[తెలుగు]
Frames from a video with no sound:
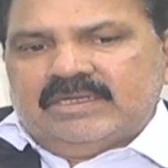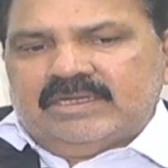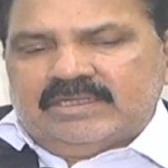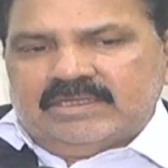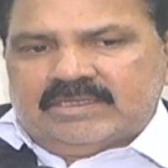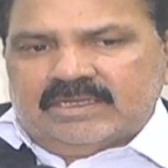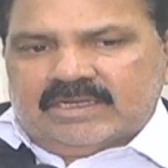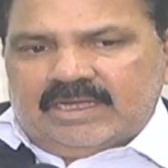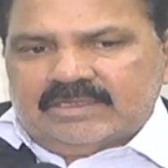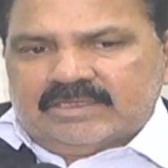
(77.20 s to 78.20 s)
ఏదైతే
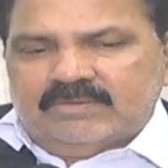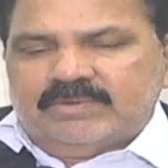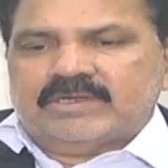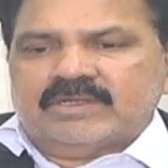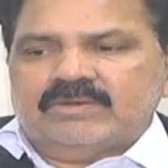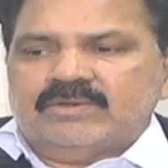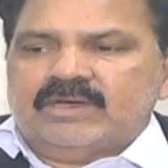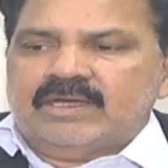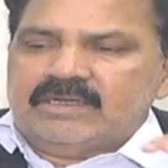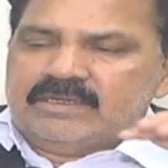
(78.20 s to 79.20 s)
కాగితాలు పెట్టాలో
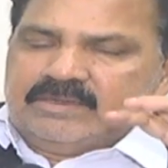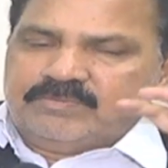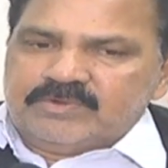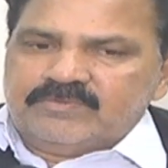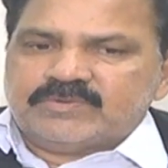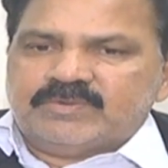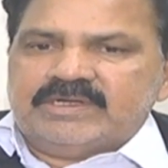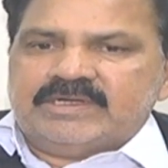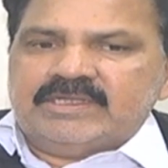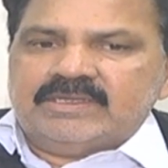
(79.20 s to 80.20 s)
అన్ని ప్రూఫ్స్
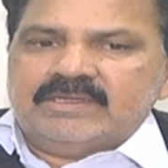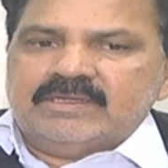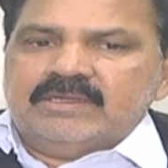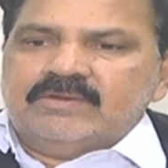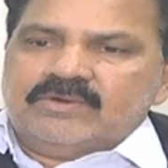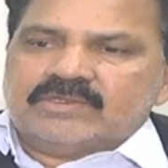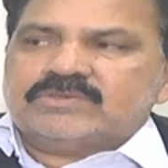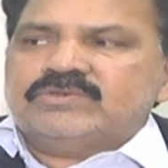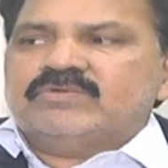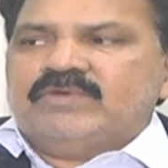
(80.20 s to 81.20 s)
పెట్టి ఒక
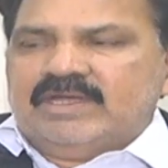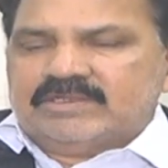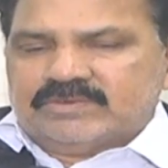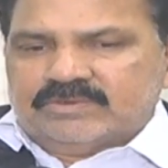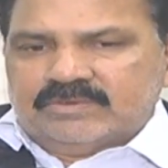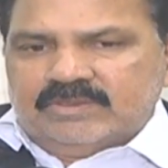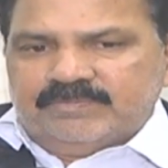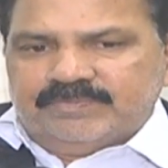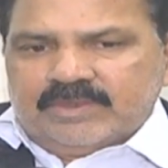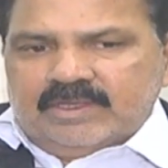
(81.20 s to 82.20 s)
సూట్ వేయాల్సి ఉంటుంది
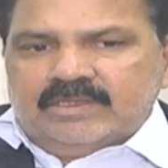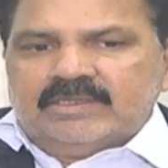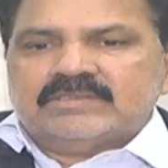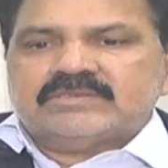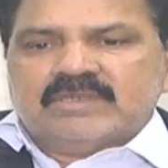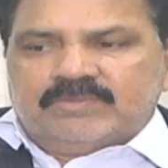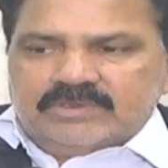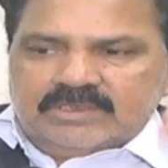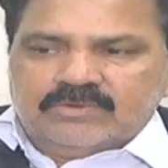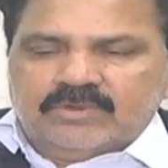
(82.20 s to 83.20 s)

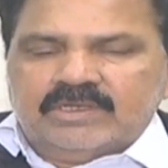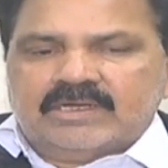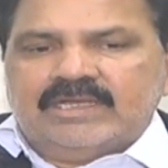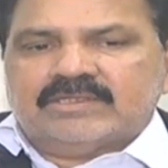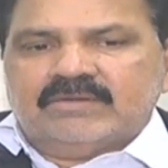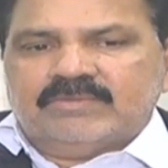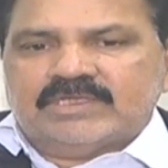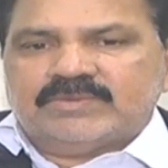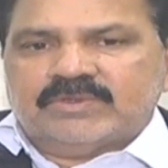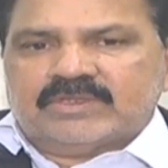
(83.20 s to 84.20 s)
సపోజింగ్ కొన్ని కాగితాలు
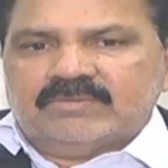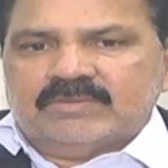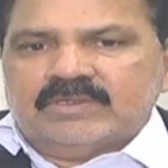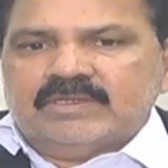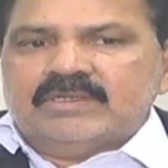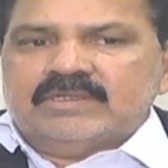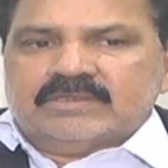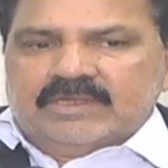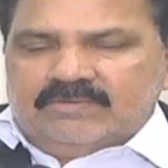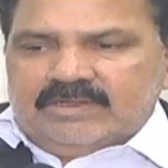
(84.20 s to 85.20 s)
మర్చిపోతాం
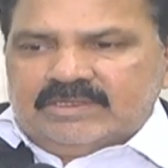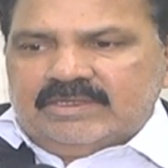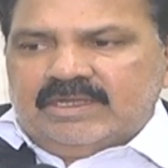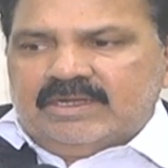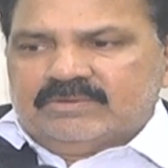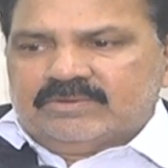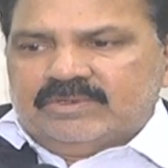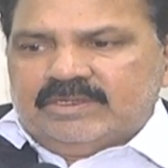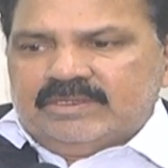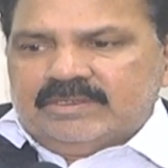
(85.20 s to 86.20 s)
తర్వాత
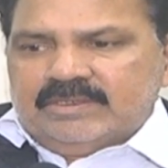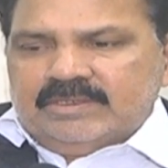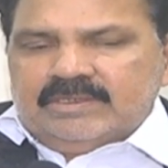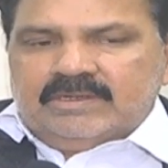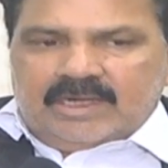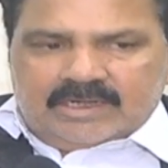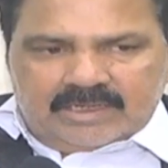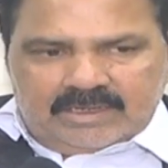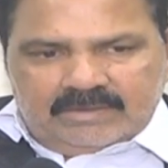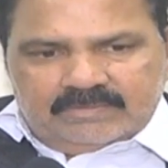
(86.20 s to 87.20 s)
వేయాలనుకోండి అక్కడ
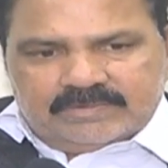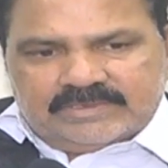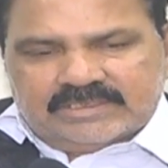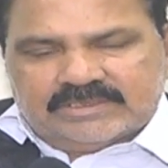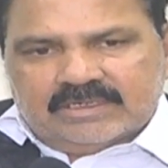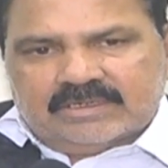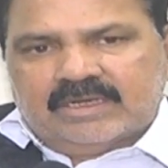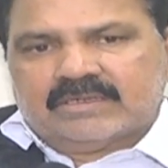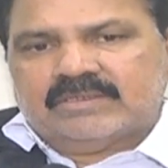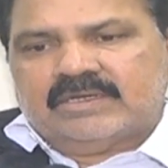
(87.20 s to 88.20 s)
సెక్షన్
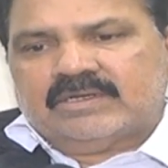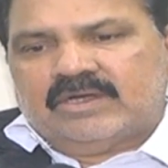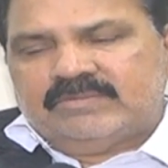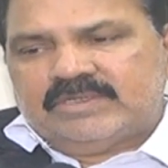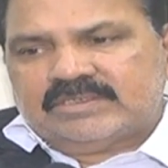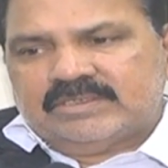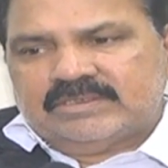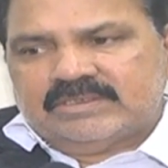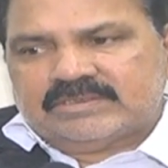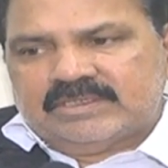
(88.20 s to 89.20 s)
క్లర్క్ కనుక అబ్జెక్షన్
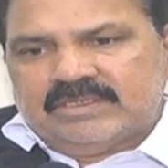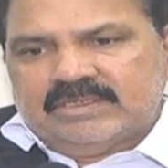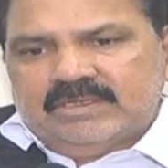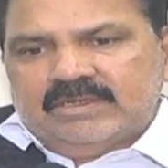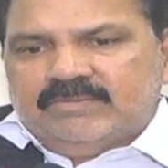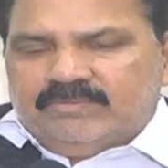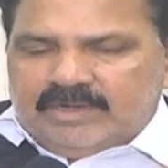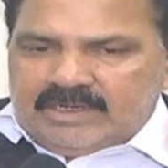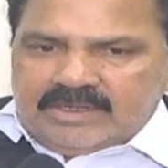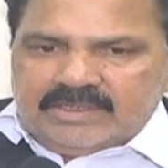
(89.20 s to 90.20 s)
చేస్తే
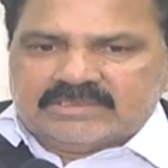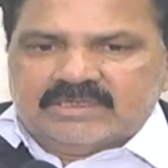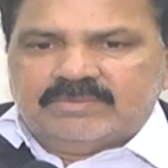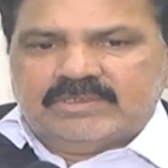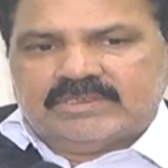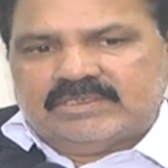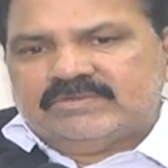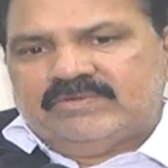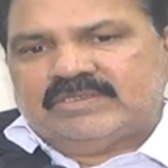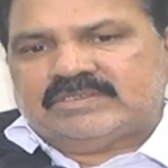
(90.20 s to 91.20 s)
మళ్ళీ రీసబ్మిట్ చేసి
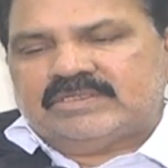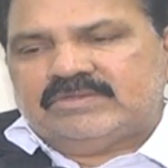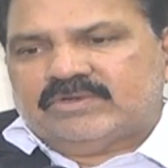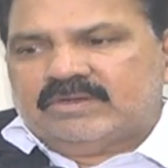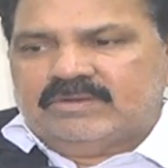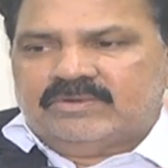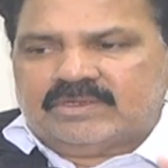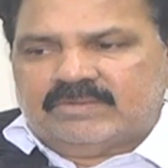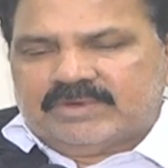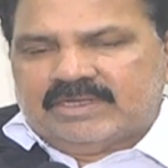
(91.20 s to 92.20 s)
వేసేది ఒక
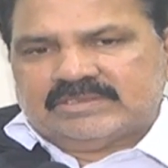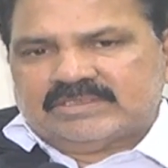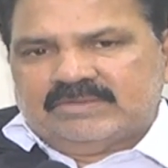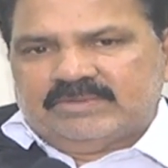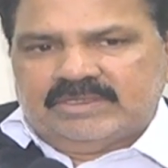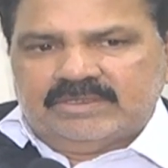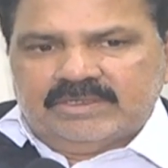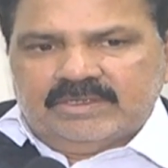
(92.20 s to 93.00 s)
ఒక ప్రహసనం అది